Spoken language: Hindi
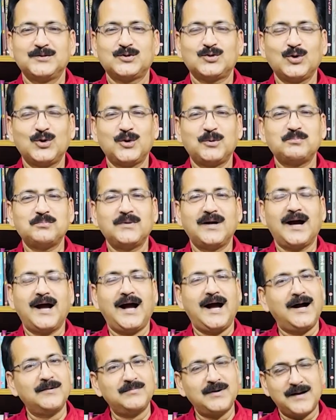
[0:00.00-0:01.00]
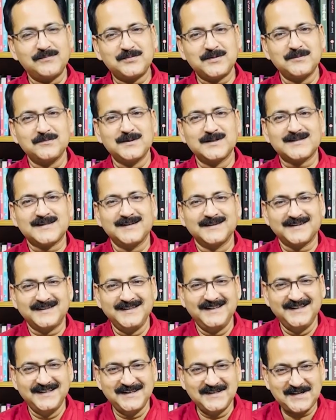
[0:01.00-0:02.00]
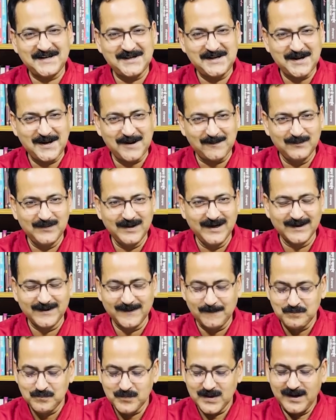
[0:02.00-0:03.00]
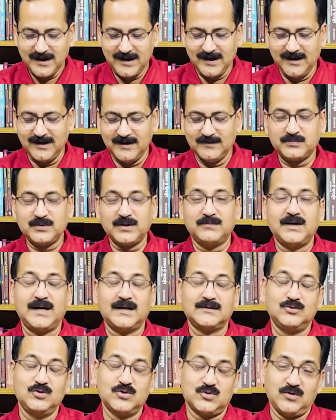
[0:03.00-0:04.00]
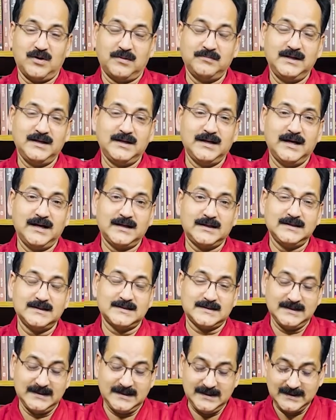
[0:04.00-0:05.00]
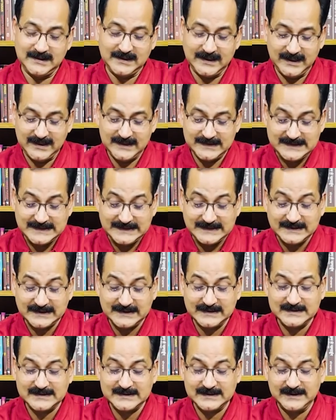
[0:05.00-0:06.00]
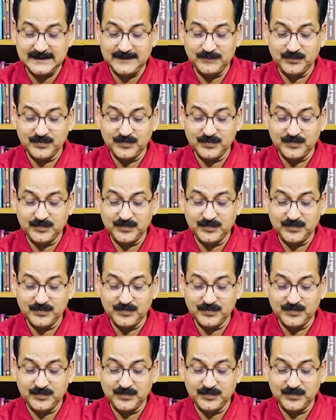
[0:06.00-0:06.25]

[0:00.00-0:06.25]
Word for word: तो अब आप समझ सकते हैं कि यह व्यंग प्रभात गोस्वामी का किस तरह का इसी तरह से